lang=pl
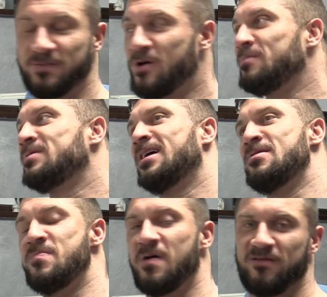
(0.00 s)
moim
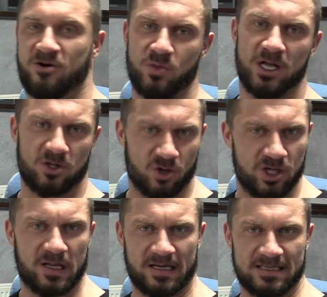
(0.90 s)
zdaniem, Paweł,
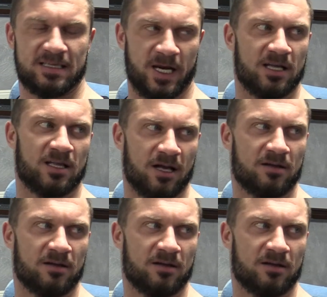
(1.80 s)
umiejętności takie stricte,